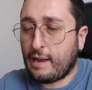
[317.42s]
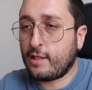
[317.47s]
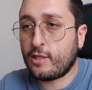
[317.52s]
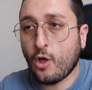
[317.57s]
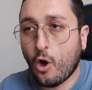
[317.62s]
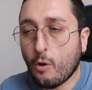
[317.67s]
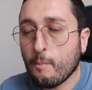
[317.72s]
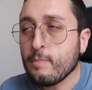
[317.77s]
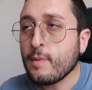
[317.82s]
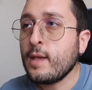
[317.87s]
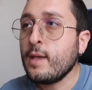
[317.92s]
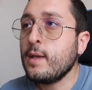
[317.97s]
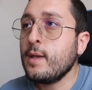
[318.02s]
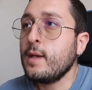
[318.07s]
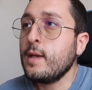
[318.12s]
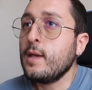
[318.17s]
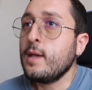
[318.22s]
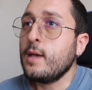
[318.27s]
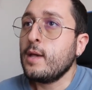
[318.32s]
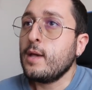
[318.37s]
no
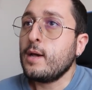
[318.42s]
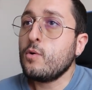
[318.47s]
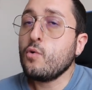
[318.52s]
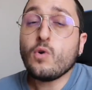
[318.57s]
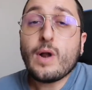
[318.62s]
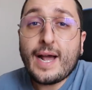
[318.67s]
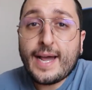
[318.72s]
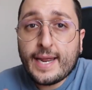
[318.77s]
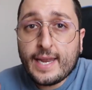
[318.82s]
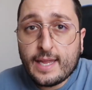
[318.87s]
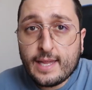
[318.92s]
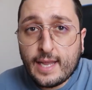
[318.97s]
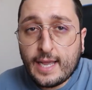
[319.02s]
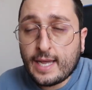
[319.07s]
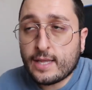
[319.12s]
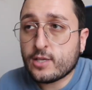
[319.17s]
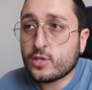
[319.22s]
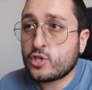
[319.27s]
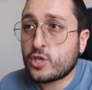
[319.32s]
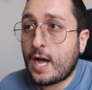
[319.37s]
una
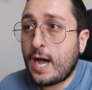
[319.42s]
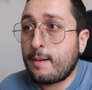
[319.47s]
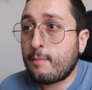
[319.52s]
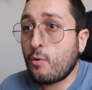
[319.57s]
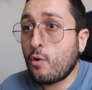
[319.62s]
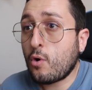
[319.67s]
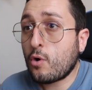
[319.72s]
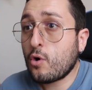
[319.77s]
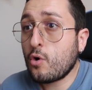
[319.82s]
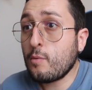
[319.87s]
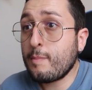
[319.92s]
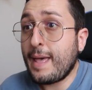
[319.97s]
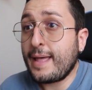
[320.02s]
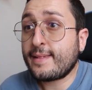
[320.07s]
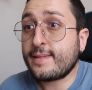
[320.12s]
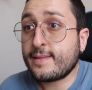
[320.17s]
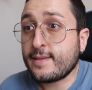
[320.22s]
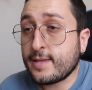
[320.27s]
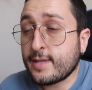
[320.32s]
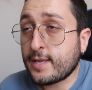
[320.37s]
critica, diciamo, come
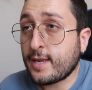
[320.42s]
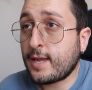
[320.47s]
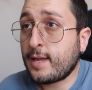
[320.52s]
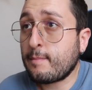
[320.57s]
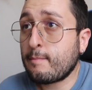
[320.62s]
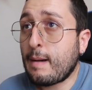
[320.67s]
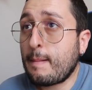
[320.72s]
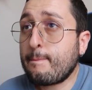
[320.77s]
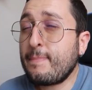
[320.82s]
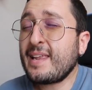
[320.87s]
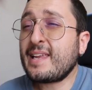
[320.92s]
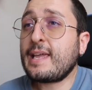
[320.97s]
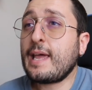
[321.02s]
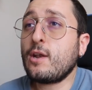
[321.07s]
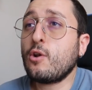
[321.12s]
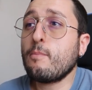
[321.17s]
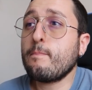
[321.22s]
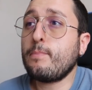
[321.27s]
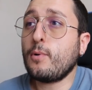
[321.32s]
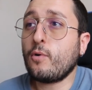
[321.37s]
a dire, ma
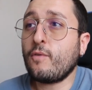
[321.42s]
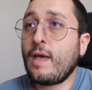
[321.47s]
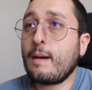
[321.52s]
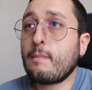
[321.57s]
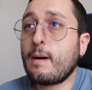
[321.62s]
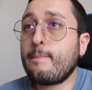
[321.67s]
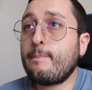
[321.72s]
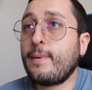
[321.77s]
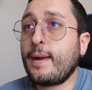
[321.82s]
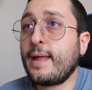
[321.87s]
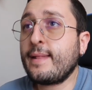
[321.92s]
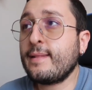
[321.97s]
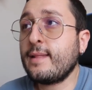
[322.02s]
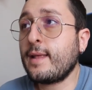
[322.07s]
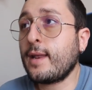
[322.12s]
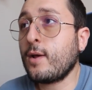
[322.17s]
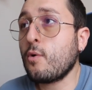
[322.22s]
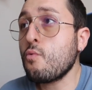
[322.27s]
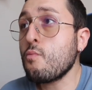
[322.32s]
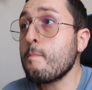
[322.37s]
perché non proviamo a
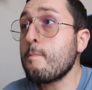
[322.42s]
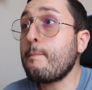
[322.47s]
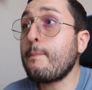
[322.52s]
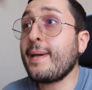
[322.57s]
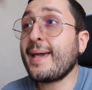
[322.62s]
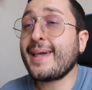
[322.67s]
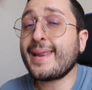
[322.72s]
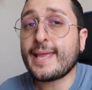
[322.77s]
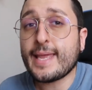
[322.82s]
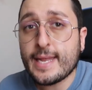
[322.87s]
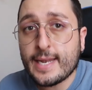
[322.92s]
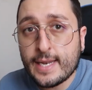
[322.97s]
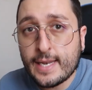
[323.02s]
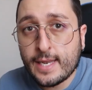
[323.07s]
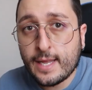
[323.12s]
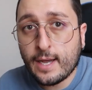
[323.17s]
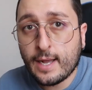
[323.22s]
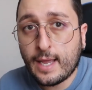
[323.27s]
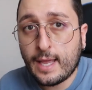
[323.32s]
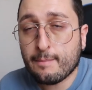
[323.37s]
prendere un
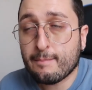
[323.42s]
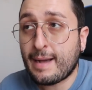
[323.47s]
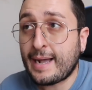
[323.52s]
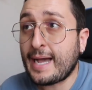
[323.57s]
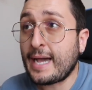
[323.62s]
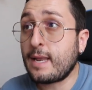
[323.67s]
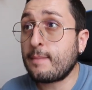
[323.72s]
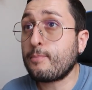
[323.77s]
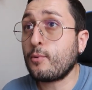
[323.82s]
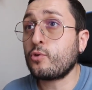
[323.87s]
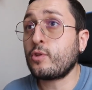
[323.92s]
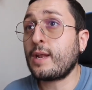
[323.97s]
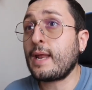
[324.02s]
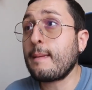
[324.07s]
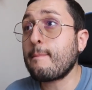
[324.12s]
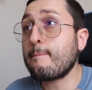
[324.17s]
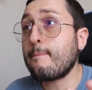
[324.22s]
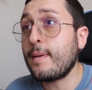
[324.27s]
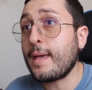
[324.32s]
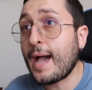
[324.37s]
Perin che magari
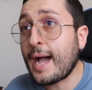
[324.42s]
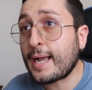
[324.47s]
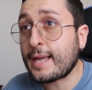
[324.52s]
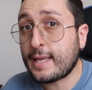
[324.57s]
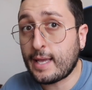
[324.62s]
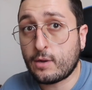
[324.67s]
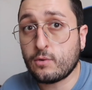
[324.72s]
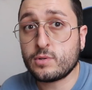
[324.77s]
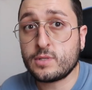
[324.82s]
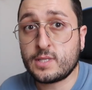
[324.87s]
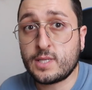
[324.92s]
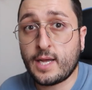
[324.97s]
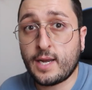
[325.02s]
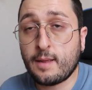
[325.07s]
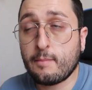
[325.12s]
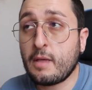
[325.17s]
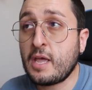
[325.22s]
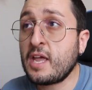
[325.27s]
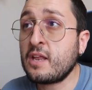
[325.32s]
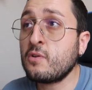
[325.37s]
potrebbe anche
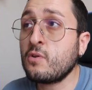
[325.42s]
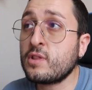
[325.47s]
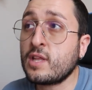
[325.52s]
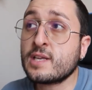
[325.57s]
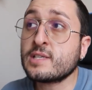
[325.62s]
costare meno?